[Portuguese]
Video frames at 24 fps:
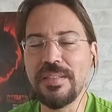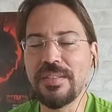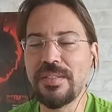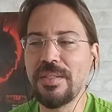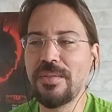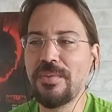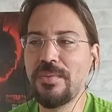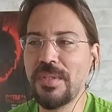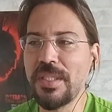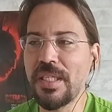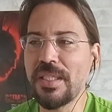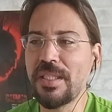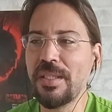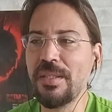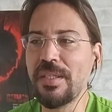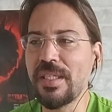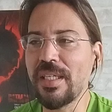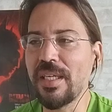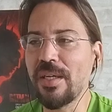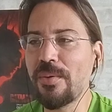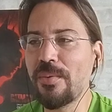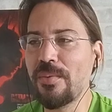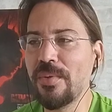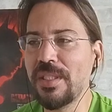segundo a
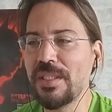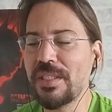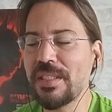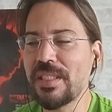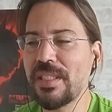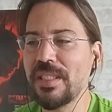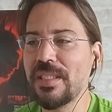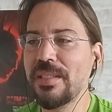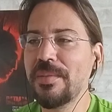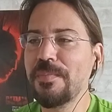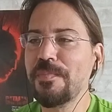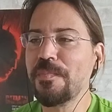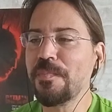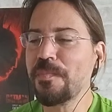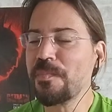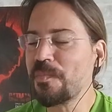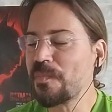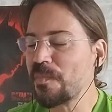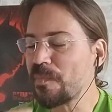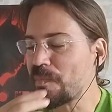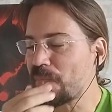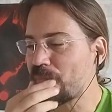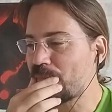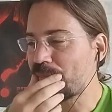teoria quântica,
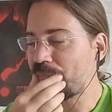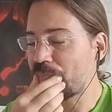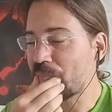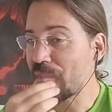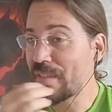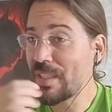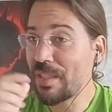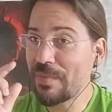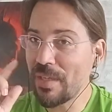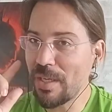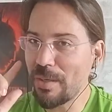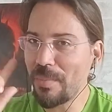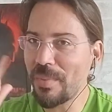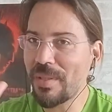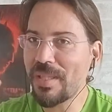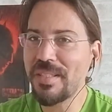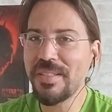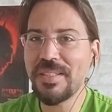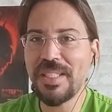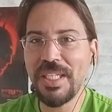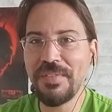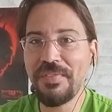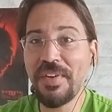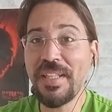você vê como que
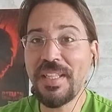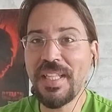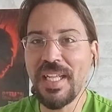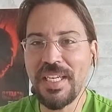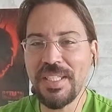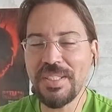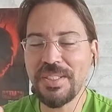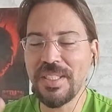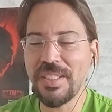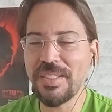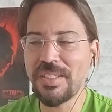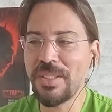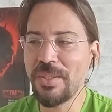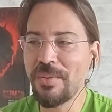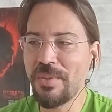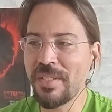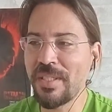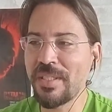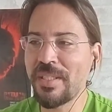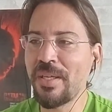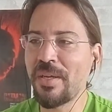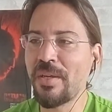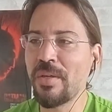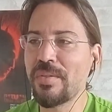esse livro é inteligente,
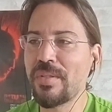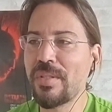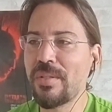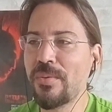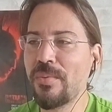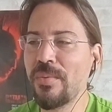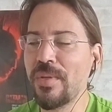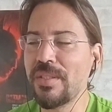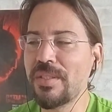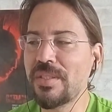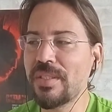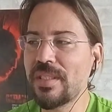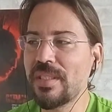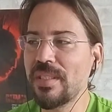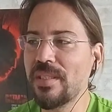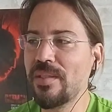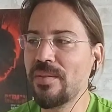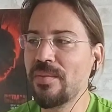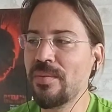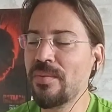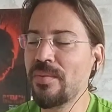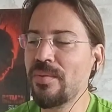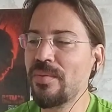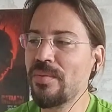segundo a teoria quântica,
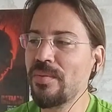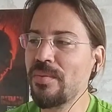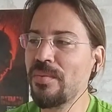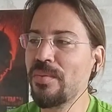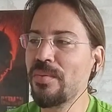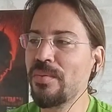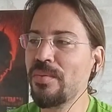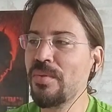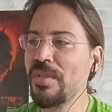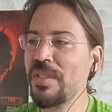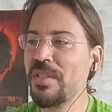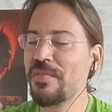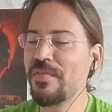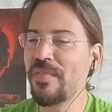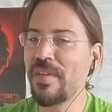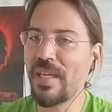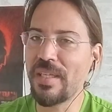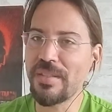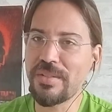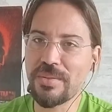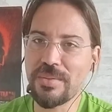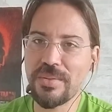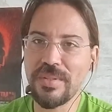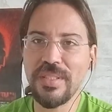o, o, o
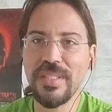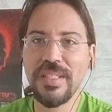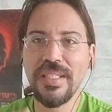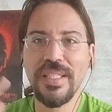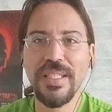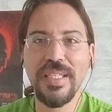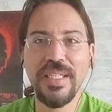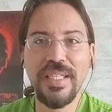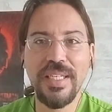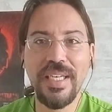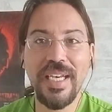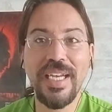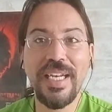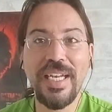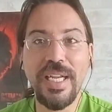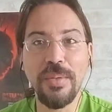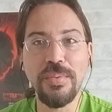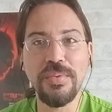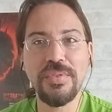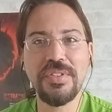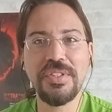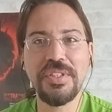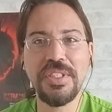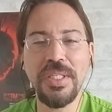universo, ele é
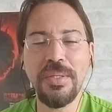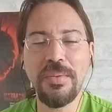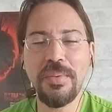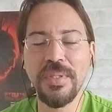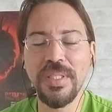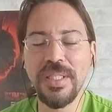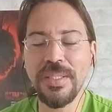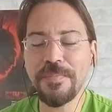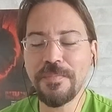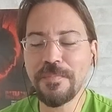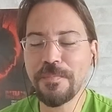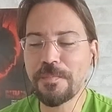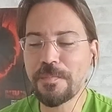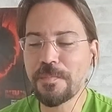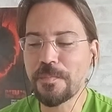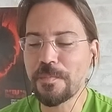um ciclo, né?